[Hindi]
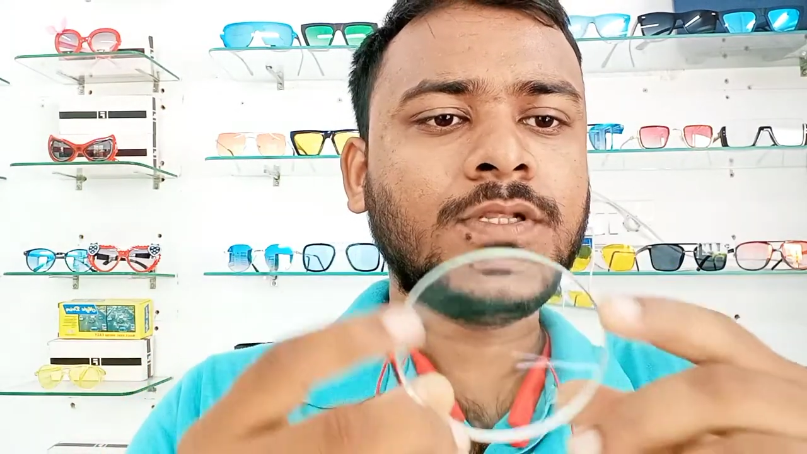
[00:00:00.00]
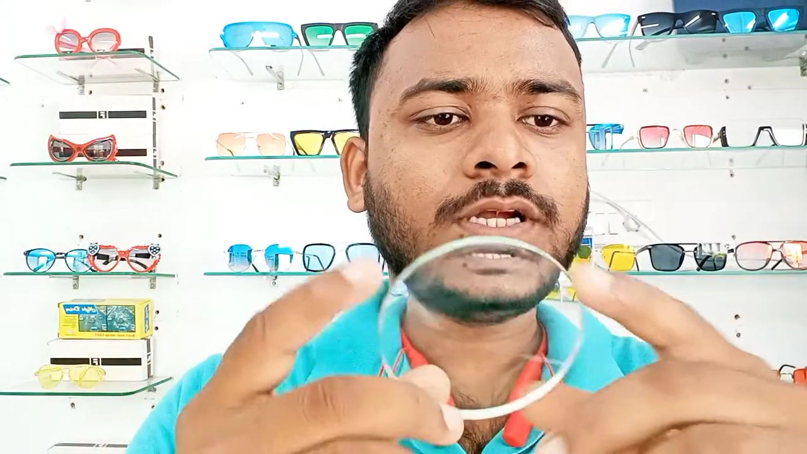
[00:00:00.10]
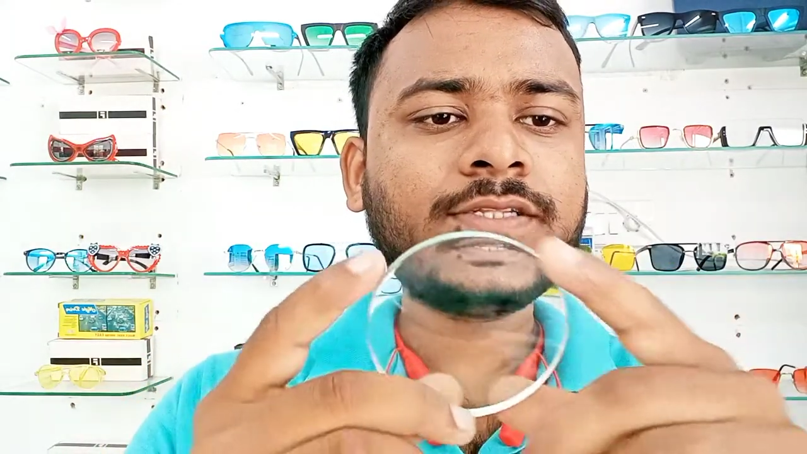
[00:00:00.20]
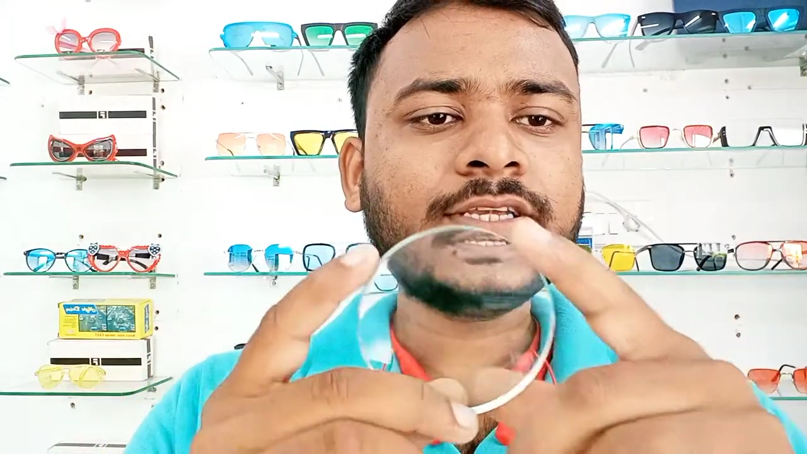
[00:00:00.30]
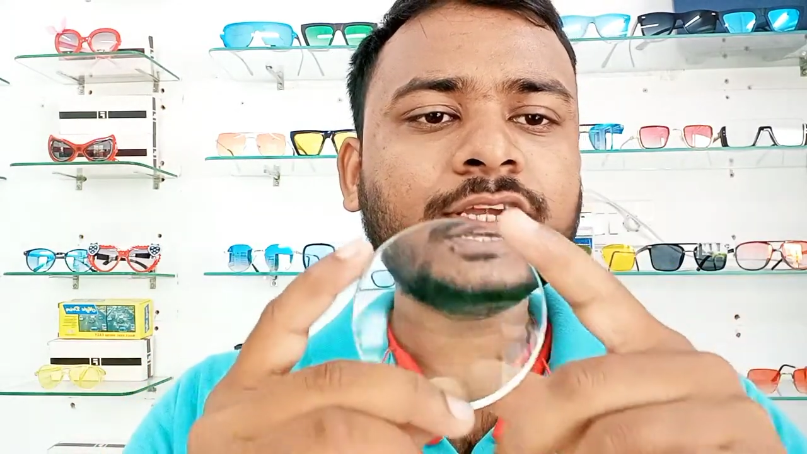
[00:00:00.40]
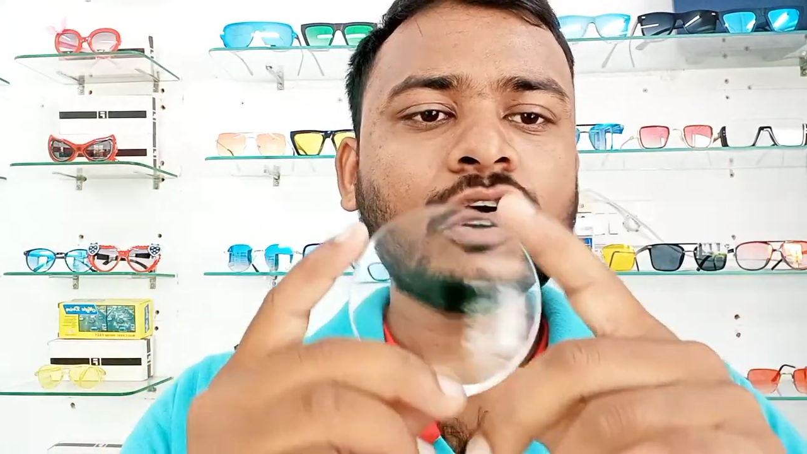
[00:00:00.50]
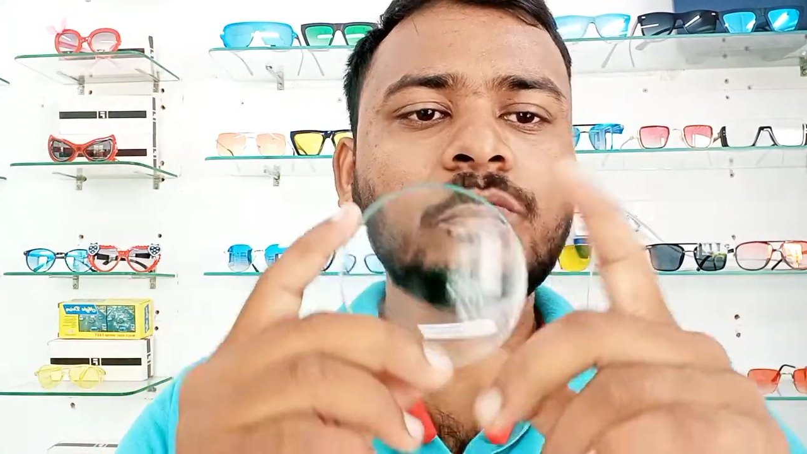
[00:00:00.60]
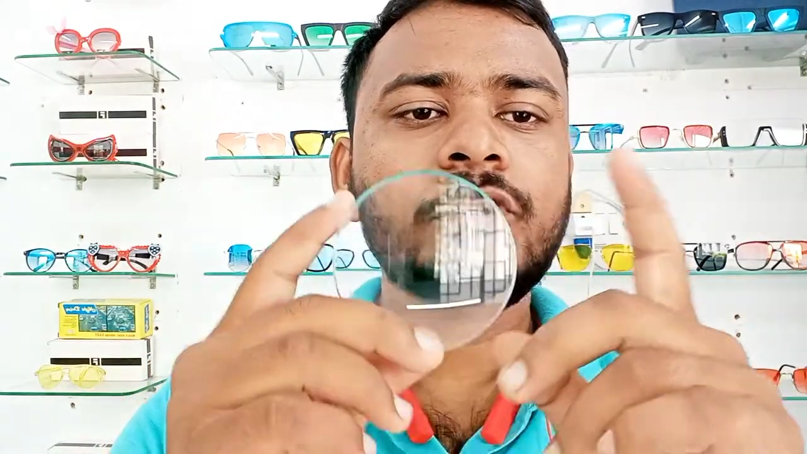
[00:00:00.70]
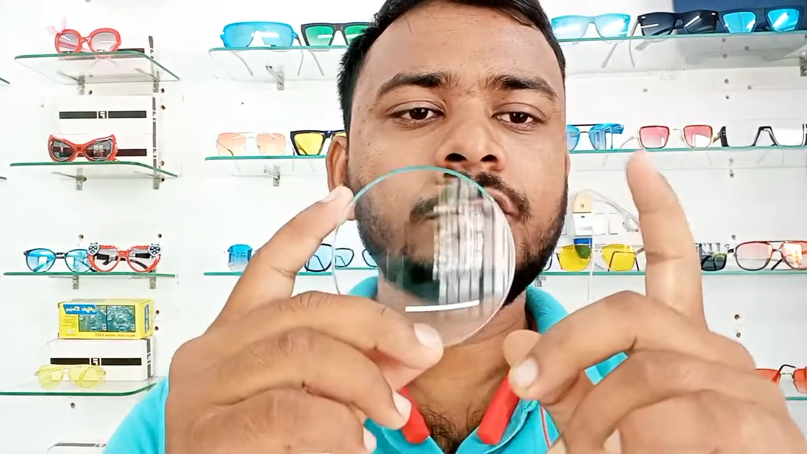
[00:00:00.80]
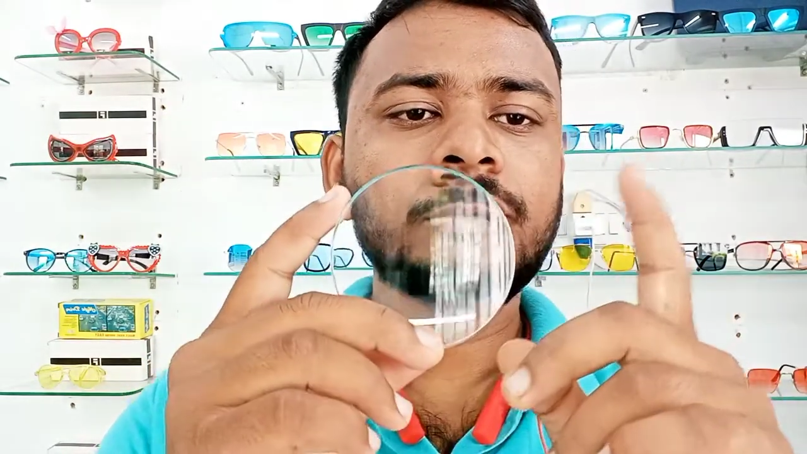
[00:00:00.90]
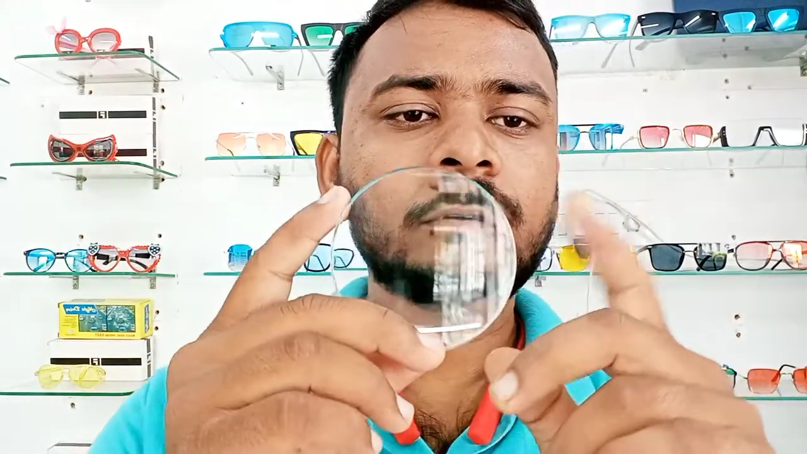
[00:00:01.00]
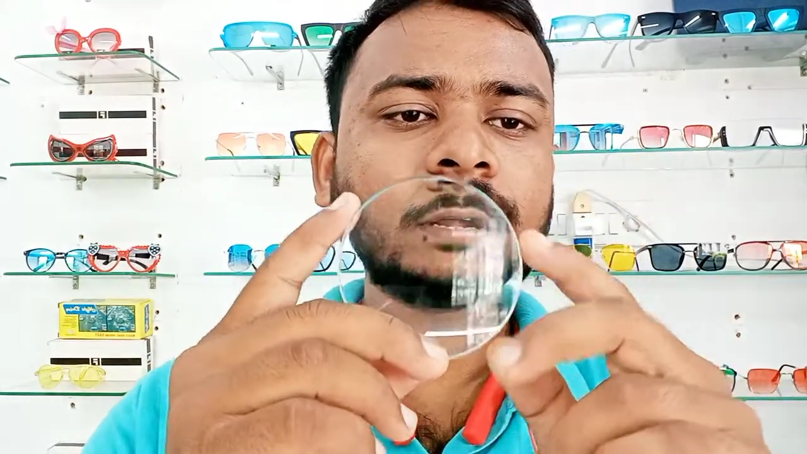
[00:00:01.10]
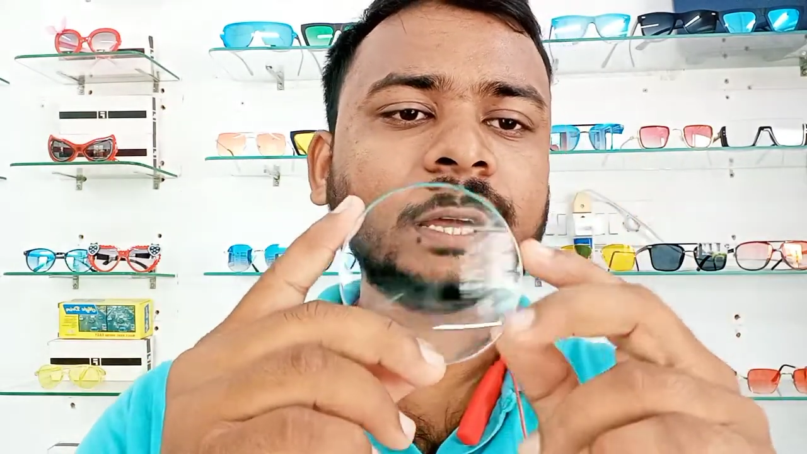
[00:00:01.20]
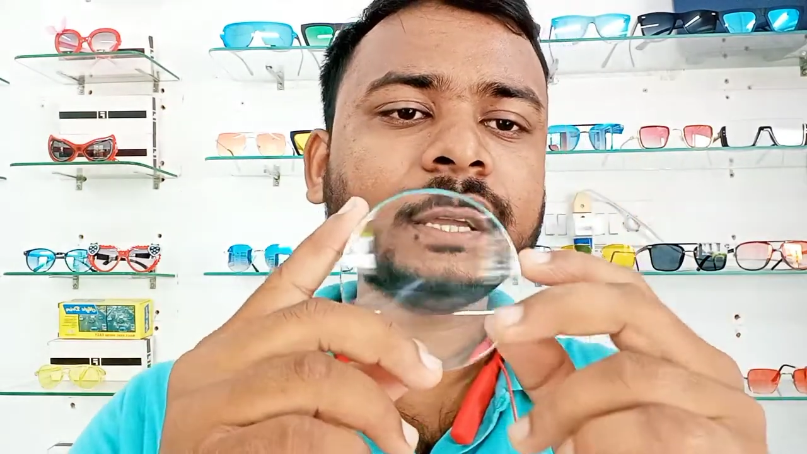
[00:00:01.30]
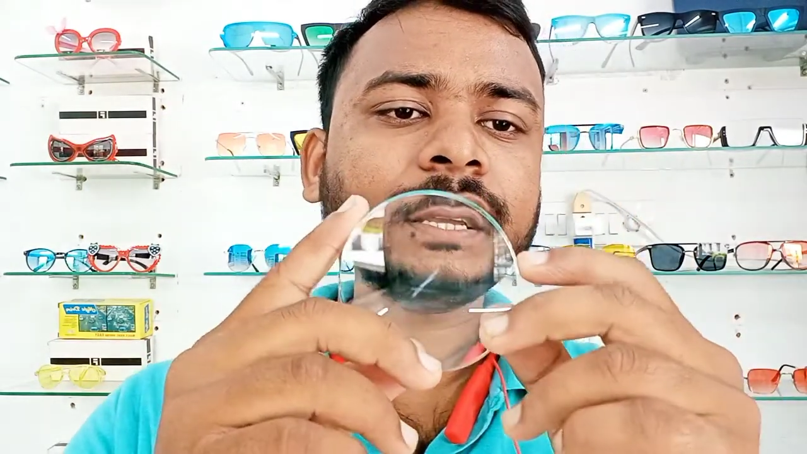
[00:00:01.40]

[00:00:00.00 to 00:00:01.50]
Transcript: कैसे ये कंपाउंड पावर है